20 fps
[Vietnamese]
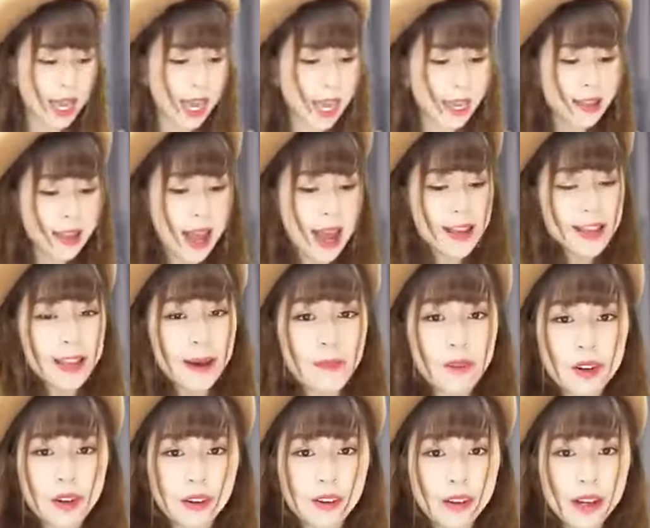S
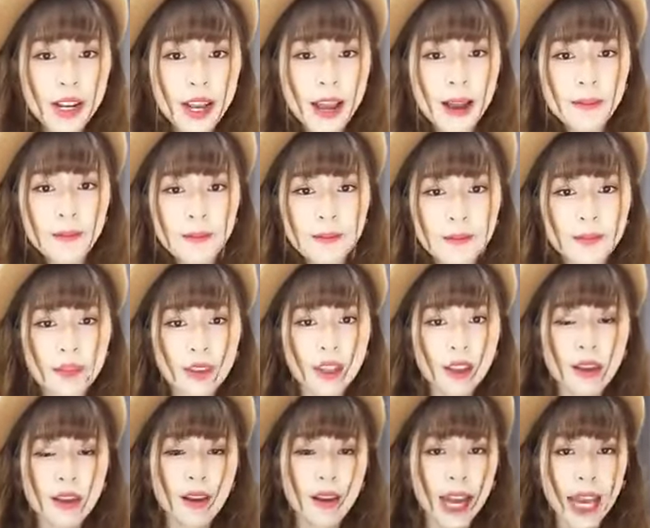250 nè
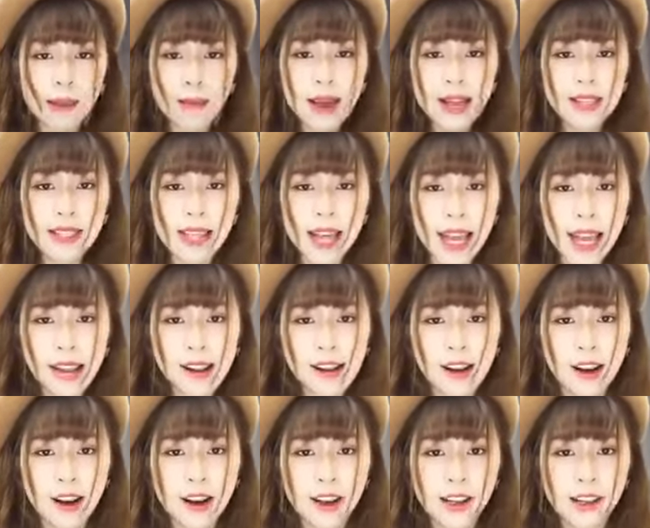Em hết size S
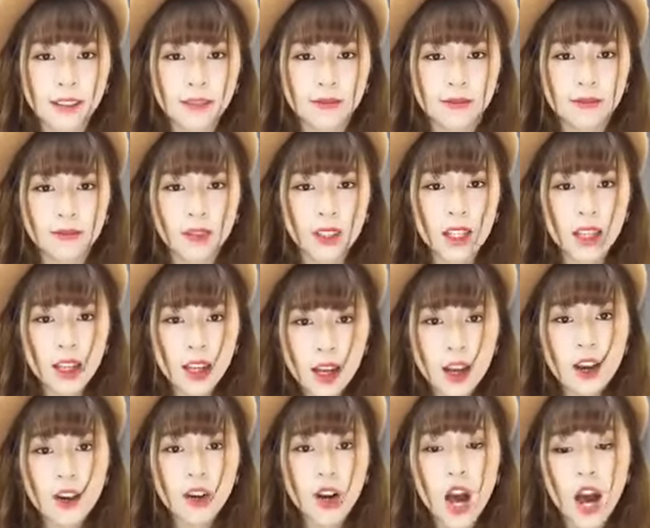rồi
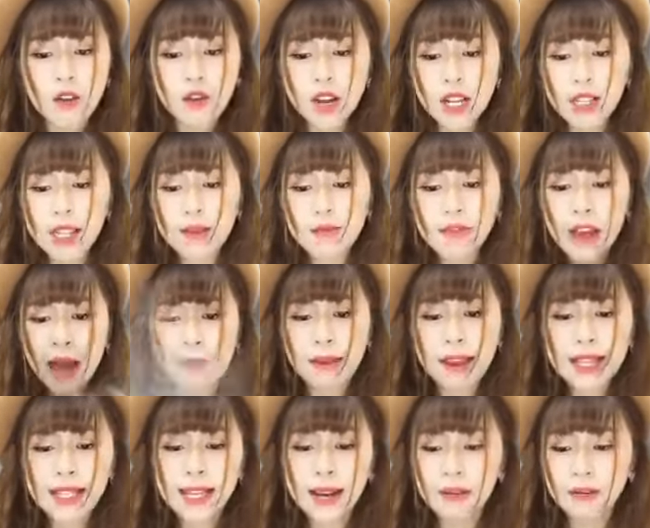Rồi xin Phạm
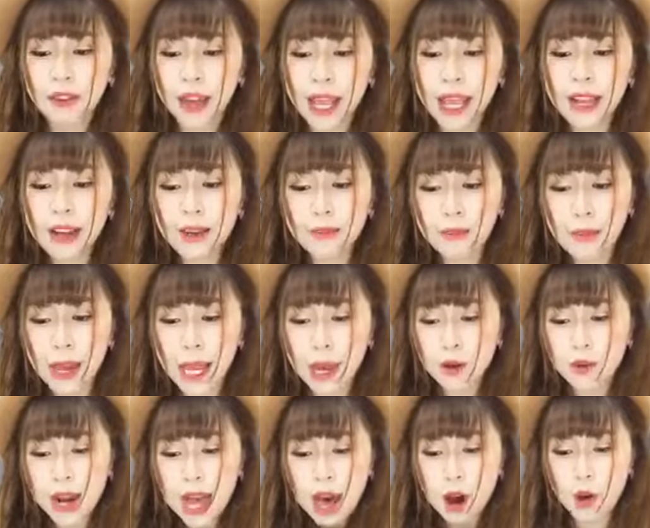lấy chân váy beo
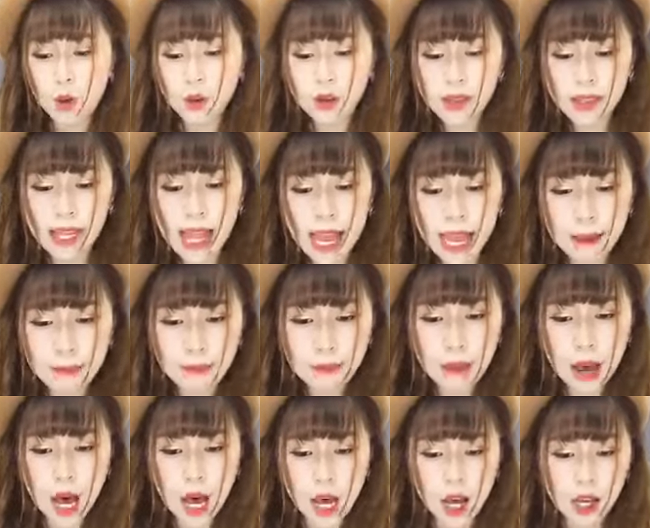nâu size M
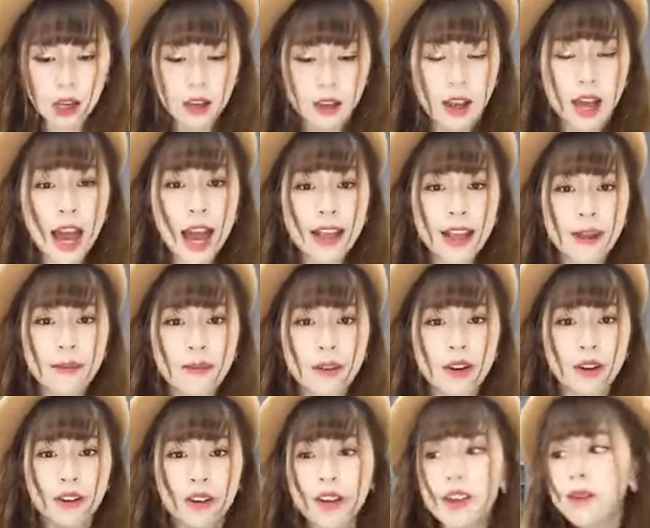
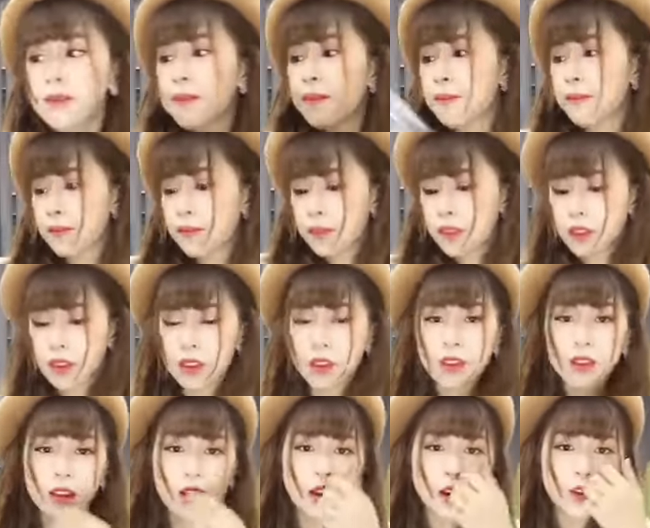250
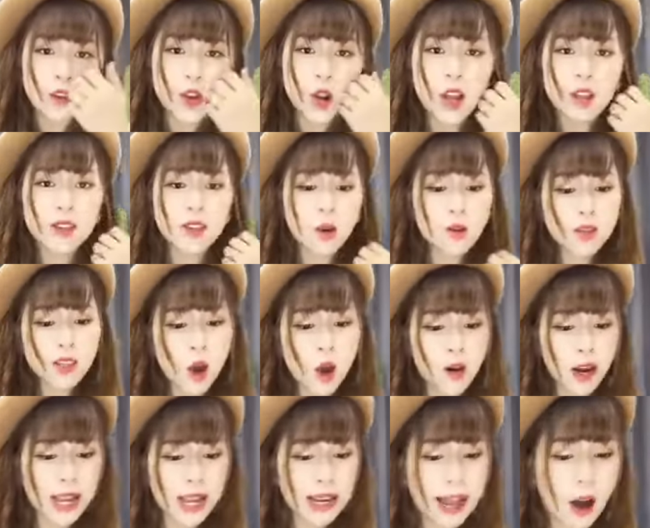rồi sâu sâu
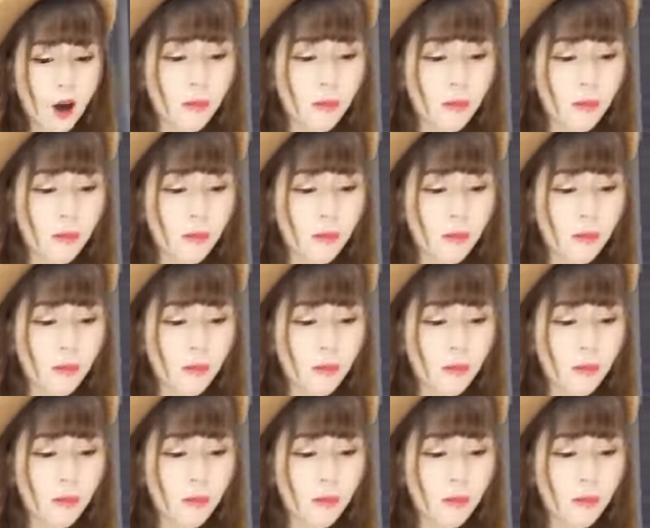lấy nâu